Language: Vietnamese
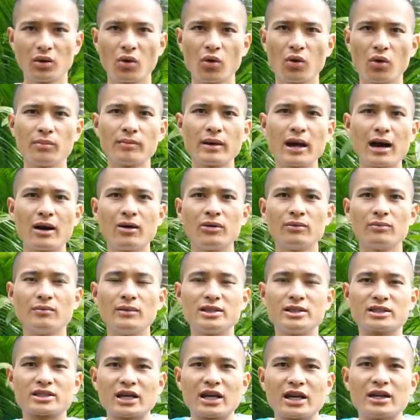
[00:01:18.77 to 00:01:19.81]
ốm đau
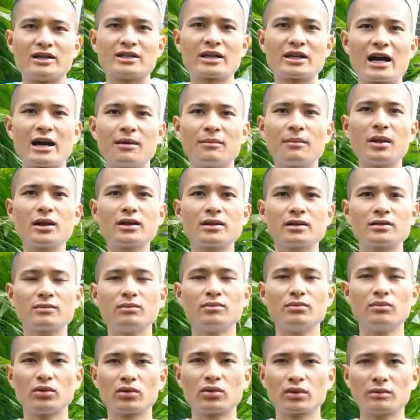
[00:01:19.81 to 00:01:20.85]
bị xảy ra bất
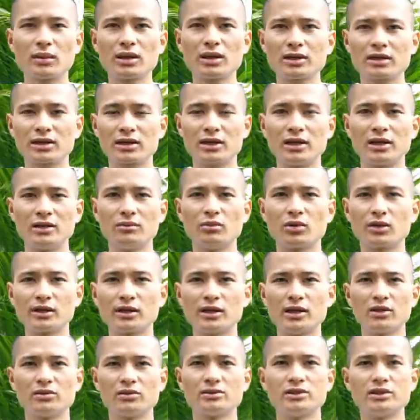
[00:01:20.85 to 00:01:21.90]
một bất kỳ một
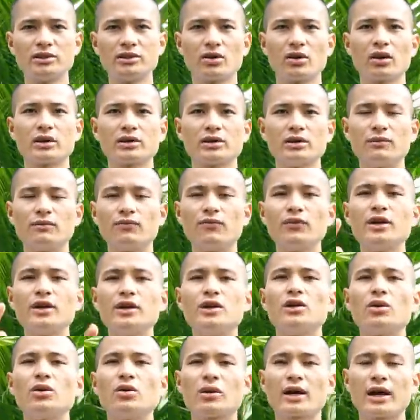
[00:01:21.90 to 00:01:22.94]
cái điều gì đó thì
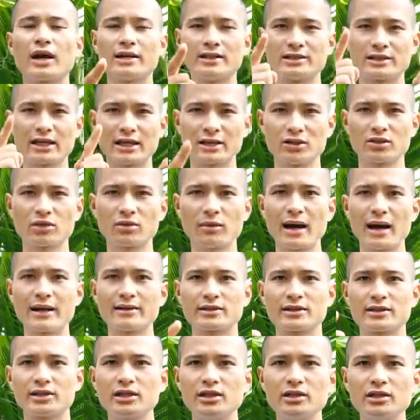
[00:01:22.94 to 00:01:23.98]
video này dành cho bạn
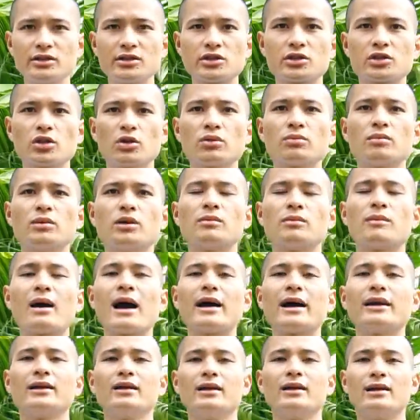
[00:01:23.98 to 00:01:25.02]
xin chúc mừng bạn